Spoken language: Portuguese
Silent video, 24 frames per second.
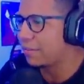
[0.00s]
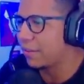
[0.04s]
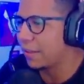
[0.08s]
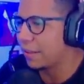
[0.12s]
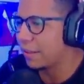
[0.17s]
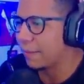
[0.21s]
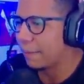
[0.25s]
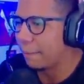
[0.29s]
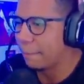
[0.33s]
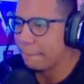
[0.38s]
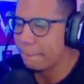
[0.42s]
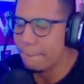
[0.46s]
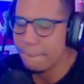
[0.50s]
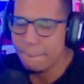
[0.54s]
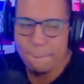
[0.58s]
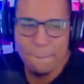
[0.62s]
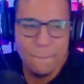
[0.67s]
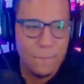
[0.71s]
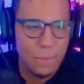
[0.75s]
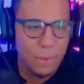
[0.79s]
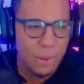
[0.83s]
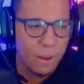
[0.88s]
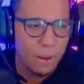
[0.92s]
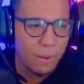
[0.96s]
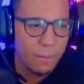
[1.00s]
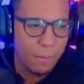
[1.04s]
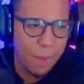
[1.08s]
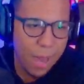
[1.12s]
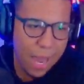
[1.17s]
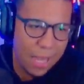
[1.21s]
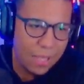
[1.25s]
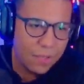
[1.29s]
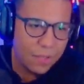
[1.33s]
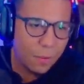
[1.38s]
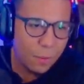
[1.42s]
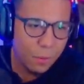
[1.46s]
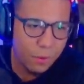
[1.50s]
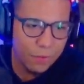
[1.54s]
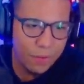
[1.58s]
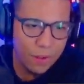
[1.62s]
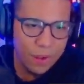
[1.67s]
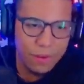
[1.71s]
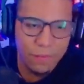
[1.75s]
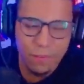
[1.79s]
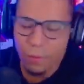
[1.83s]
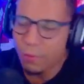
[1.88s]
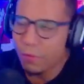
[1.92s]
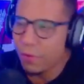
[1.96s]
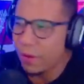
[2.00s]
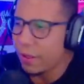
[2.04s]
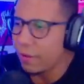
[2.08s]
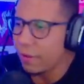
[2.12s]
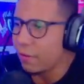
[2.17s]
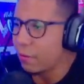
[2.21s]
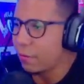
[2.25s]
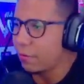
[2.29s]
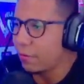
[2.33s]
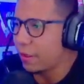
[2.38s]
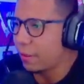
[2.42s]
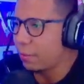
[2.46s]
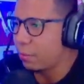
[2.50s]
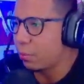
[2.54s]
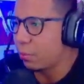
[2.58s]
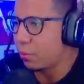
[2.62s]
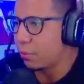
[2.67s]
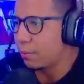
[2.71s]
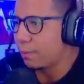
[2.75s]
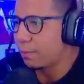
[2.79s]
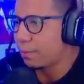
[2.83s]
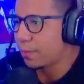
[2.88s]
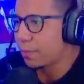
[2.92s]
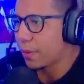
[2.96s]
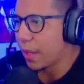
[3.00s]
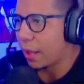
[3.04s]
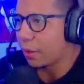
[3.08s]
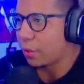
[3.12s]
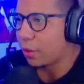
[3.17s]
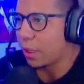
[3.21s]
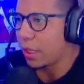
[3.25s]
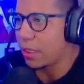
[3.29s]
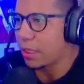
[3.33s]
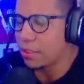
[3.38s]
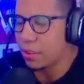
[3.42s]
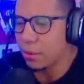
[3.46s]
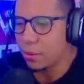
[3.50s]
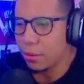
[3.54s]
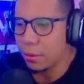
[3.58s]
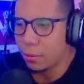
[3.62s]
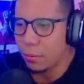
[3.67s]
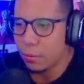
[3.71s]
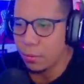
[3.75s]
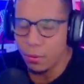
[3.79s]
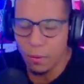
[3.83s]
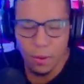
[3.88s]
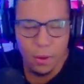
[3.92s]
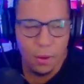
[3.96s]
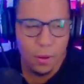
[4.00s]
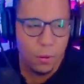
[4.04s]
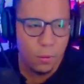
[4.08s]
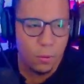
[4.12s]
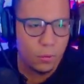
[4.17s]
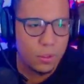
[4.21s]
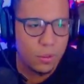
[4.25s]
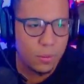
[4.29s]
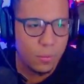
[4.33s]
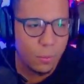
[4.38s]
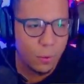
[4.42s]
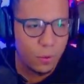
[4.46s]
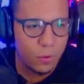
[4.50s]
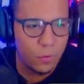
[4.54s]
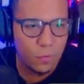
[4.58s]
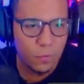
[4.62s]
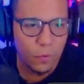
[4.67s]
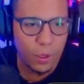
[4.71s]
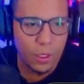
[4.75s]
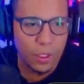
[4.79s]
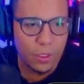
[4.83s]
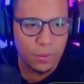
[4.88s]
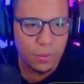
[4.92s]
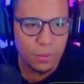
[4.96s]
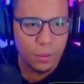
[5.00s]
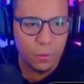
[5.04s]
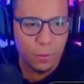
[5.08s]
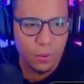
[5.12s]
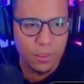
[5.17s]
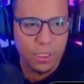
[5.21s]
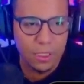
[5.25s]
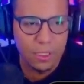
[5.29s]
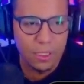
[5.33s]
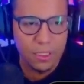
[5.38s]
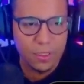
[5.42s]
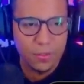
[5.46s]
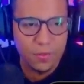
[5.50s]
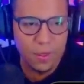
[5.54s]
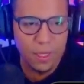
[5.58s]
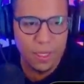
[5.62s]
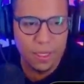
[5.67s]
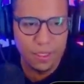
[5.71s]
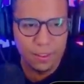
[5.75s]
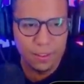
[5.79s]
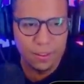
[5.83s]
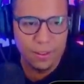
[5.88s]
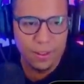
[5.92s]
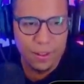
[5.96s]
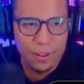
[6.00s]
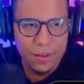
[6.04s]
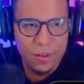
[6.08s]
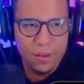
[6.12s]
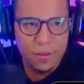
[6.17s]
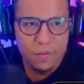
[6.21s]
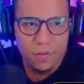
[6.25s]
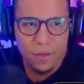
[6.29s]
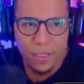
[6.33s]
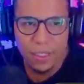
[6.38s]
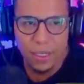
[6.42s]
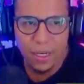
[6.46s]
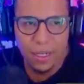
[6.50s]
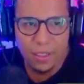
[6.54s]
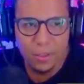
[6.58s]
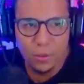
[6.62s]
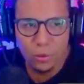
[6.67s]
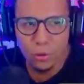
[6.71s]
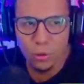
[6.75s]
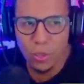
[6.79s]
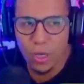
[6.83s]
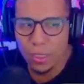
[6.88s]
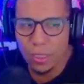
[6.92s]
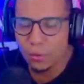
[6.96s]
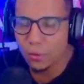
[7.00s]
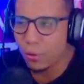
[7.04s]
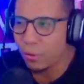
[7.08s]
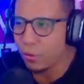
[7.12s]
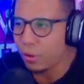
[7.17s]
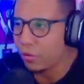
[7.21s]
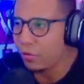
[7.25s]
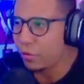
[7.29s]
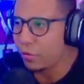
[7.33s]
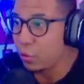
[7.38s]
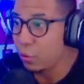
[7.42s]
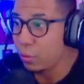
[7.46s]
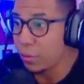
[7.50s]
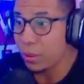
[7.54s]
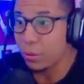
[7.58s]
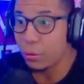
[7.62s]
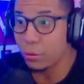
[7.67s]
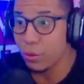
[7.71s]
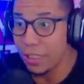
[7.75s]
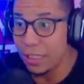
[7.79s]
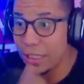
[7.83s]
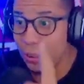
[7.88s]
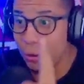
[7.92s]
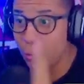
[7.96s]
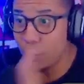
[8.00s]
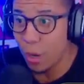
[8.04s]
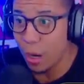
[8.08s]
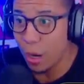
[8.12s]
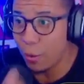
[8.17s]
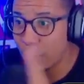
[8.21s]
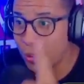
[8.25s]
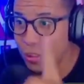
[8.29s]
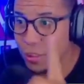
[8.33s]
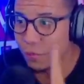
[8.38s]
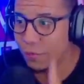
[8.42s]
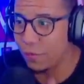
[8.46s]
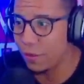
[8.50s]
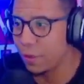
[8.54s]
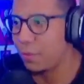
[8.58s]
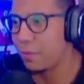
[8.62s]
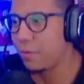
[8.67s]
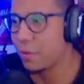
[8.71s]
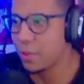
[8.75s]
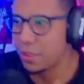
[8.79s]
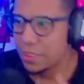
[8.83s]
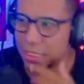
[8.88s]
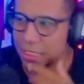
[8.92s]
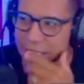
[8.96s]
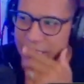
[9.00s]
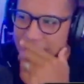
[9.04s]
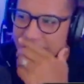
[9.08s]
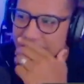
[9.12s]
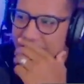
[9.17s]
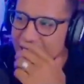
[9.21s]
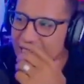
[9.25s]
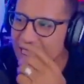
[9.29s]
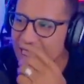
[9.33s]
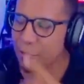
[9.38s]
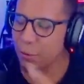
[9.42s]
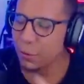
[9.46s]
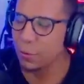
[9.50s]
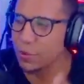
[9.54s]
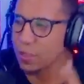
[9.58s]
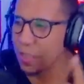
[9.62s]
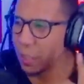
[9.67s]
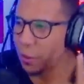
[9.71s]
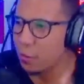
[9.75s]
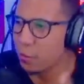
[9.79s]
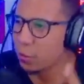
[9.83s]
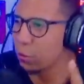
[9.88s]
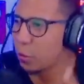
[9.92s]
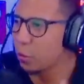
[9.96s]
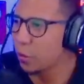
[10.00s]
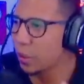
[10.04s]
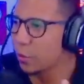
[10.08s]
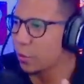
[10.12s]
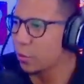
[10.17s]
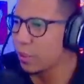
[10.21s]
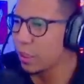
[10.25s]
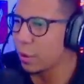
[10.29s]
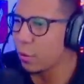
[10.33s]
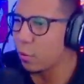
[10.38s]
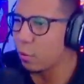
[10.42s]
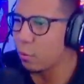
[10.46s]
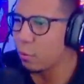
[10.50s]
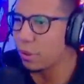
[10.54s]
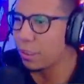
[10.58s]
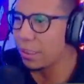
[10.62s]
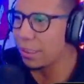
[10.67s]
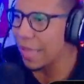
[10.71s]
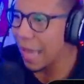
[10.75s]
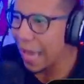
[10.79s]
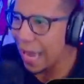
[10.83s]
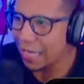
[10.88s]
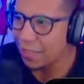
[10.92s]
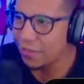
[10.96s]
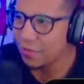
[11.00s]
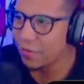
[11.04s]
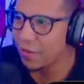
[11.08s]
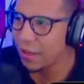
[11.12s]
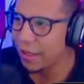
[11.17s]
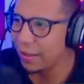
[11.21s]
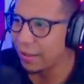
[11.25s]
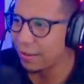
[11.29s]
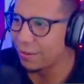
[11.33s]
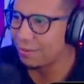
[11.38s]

velho. Mas vamos ver, vamos ver, vamos ver, pô. A é um, um time muito forte, mano. com certeza vai vai trazer um jogador ao nível do mito. E uma coisa eu falo para vocês: se trouxer algum jogador da comunidade, velho,